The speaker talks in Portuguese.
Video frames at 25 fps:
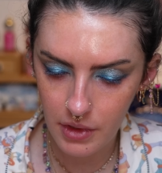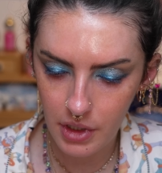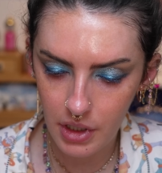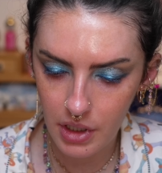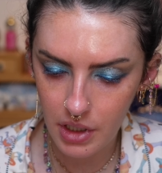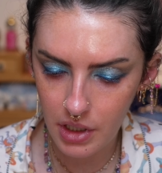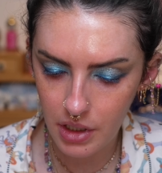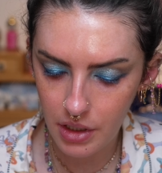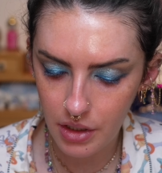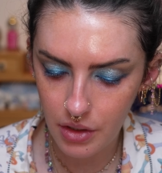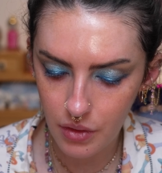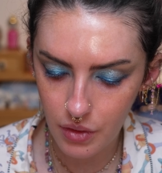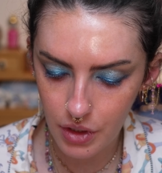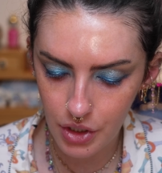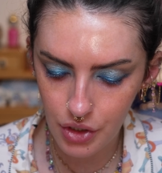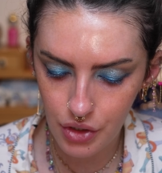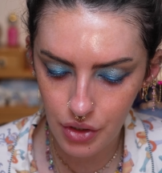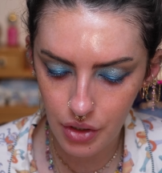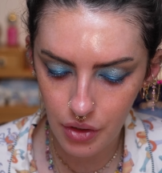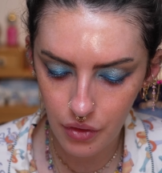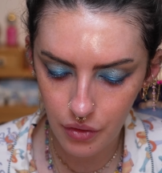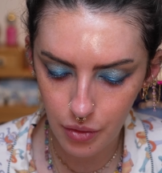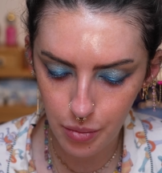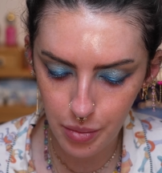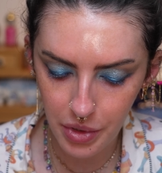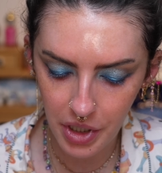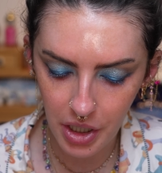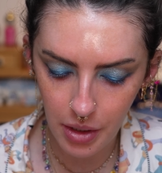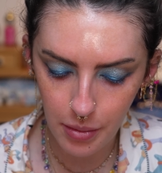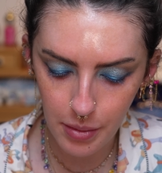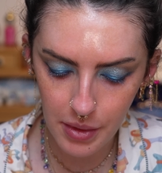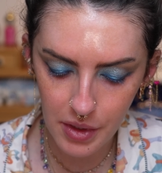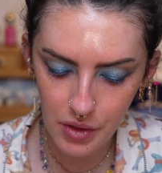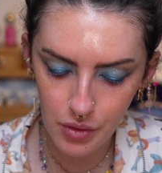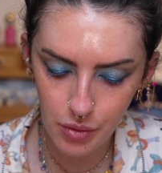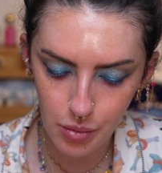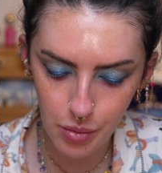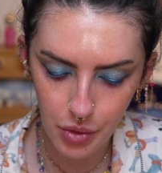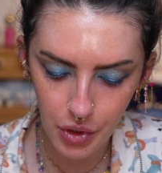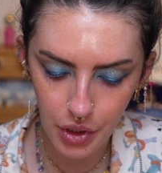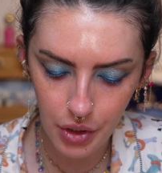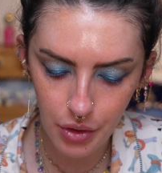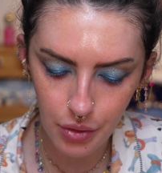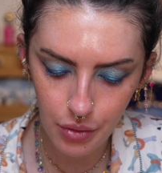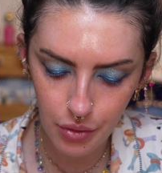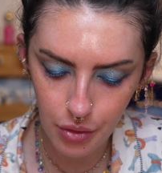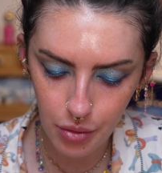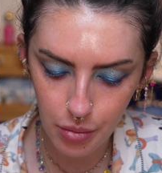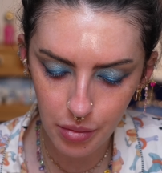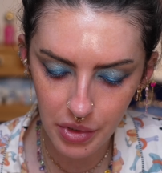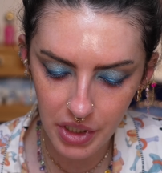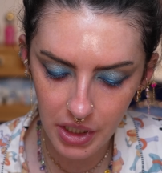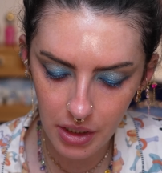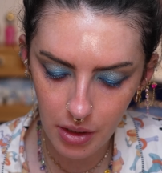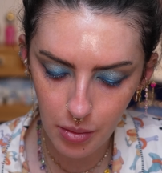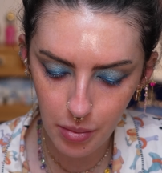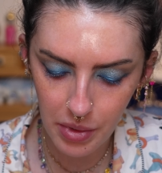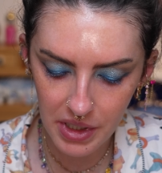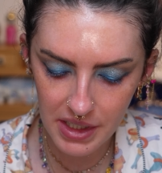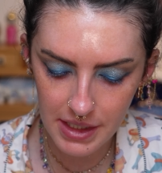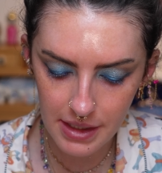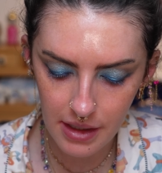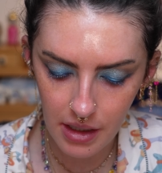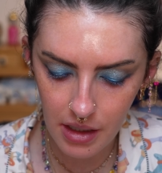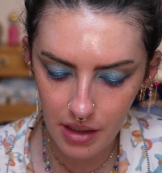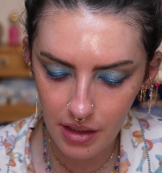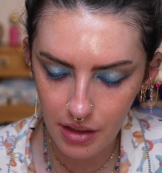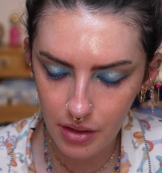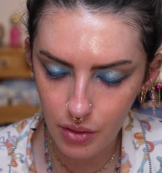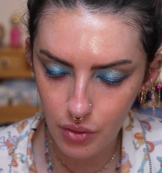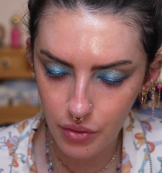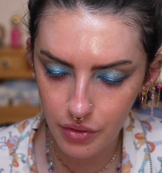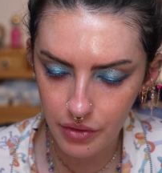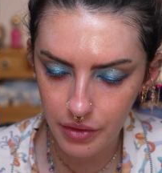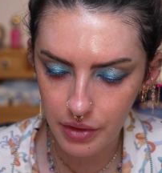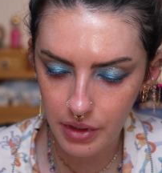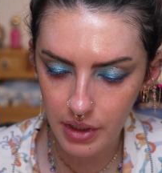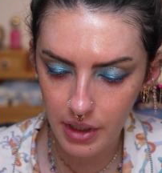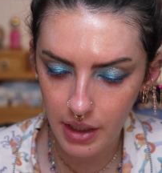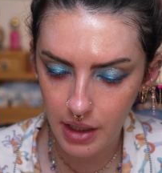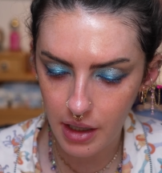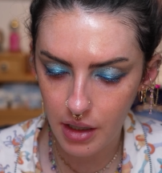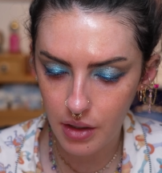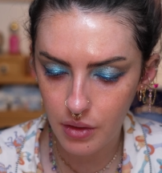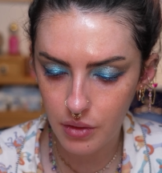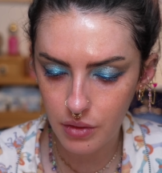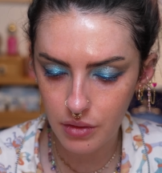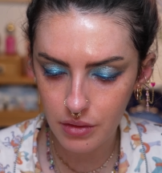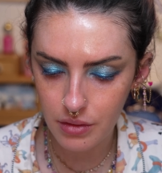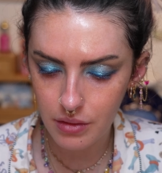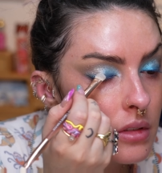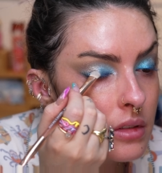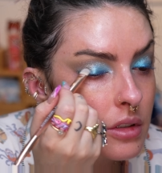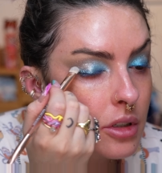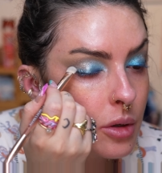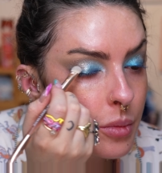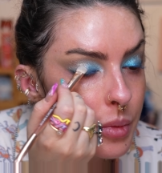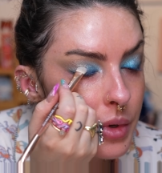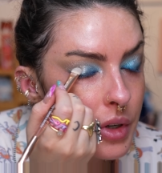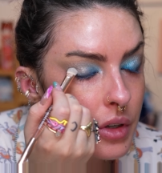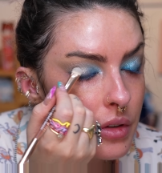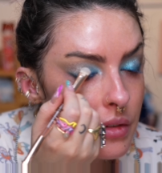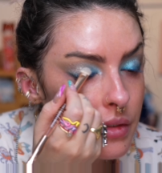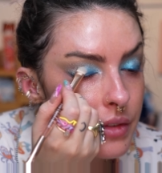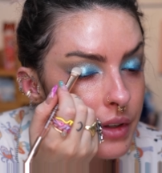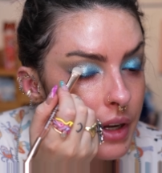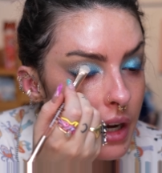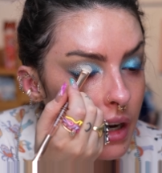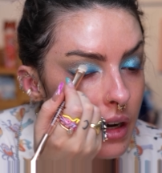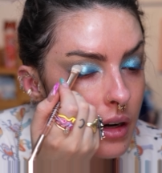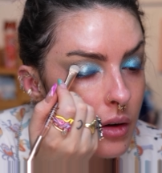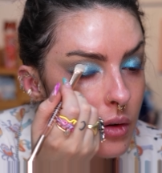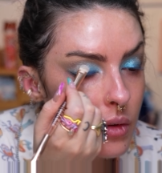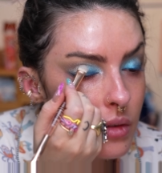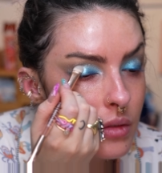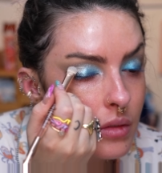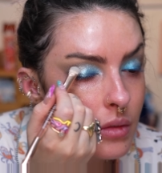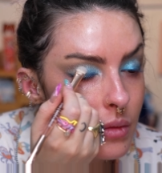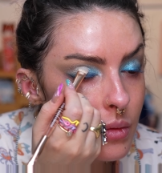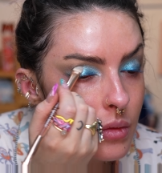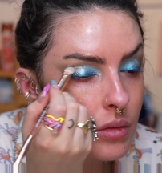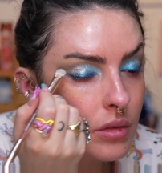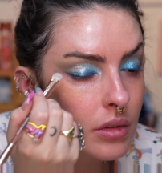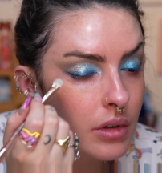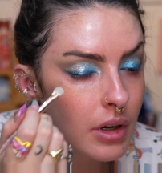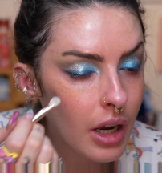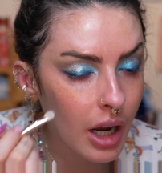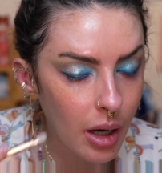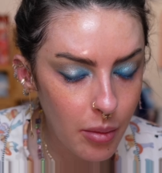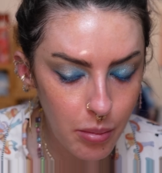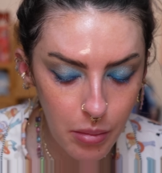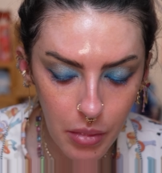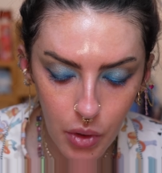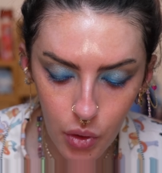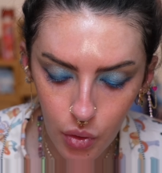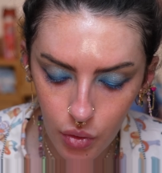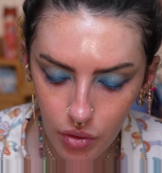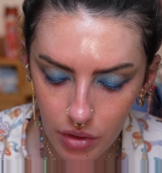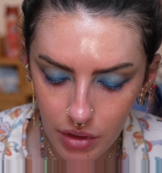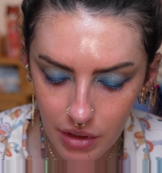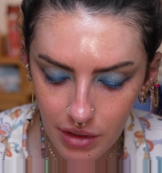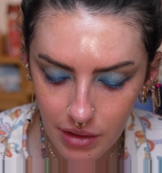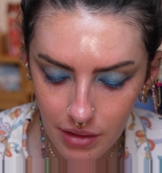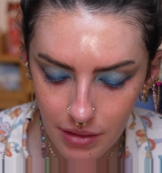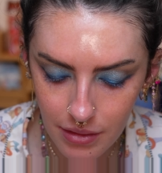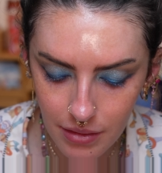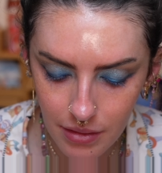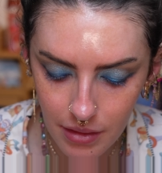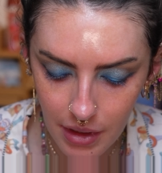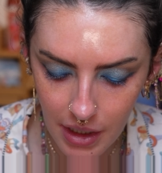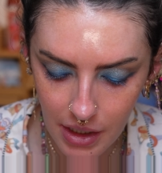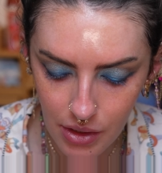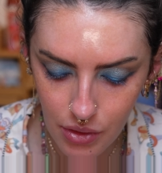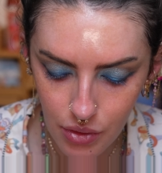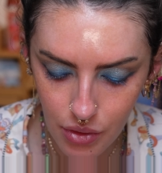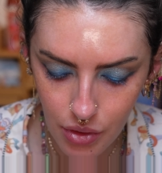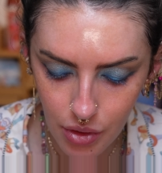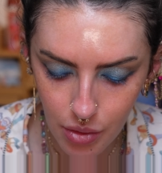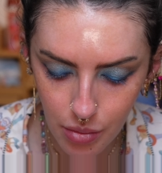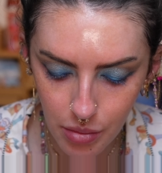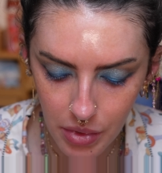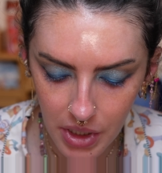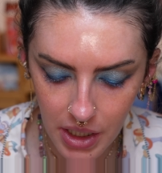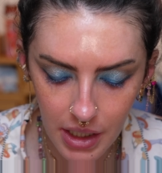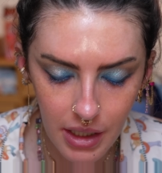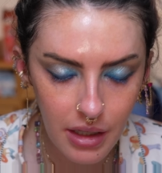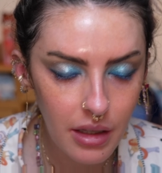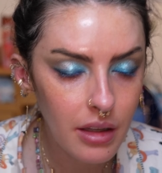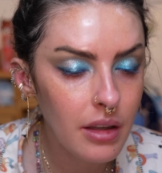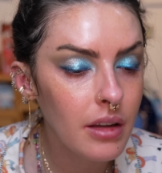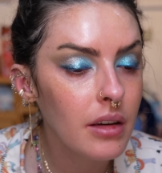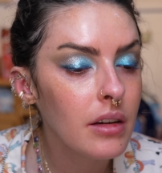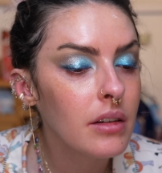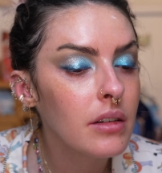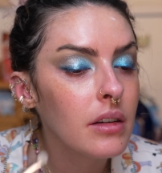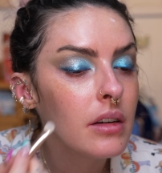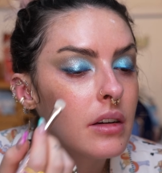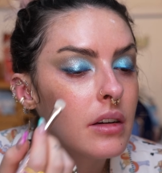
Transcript: E aí eu acho que eu vou pegar mais um pouquinho do brilho ali no final, só pra não ficar um... acabou a sombra aqui.